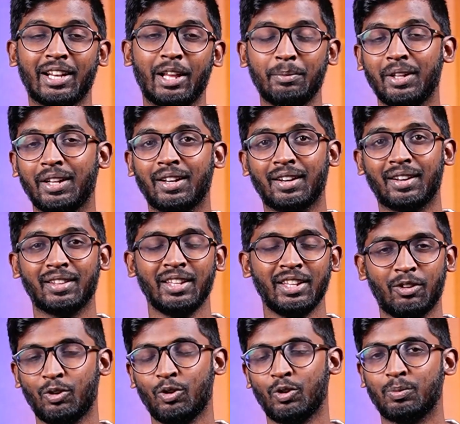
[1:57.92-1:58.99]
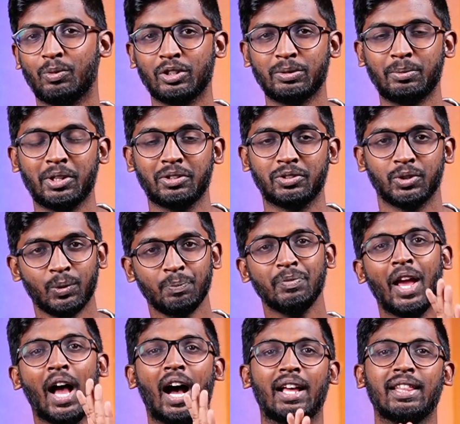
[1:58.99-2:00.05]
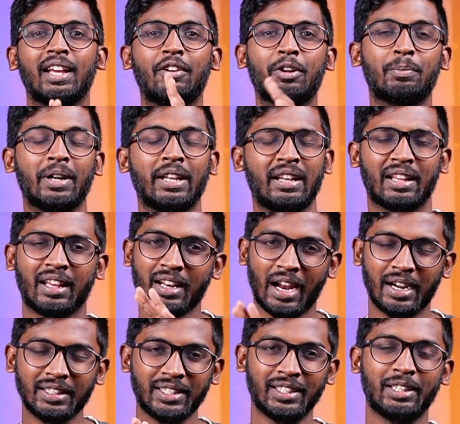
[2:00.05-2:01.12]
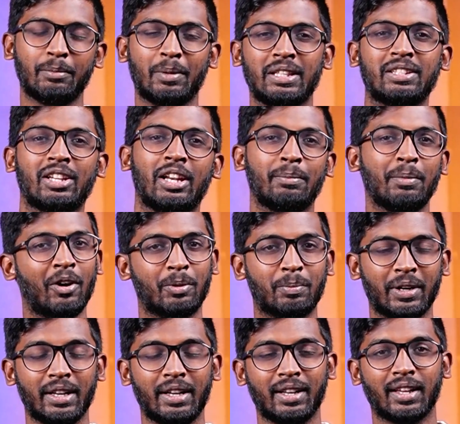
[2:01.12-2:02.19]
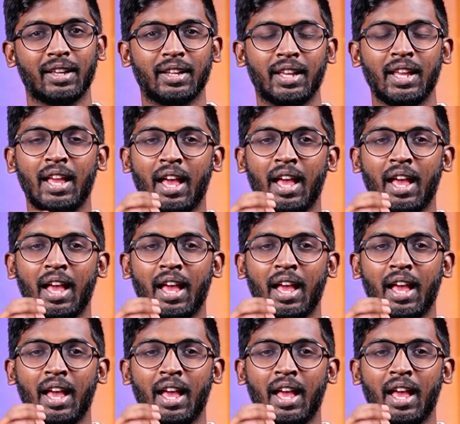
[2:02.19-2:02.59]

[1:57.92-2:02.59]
எக்கனாமி இருக்குன்றது எவ்வளோ ஒரு மோசமான விஷயம் அதை அவர் பண்ணிட்டுருக்காரு அடுத்தடுத்த மேட்ச்கள்லையுமே அவர் பண்ணிட்டுருக்காரு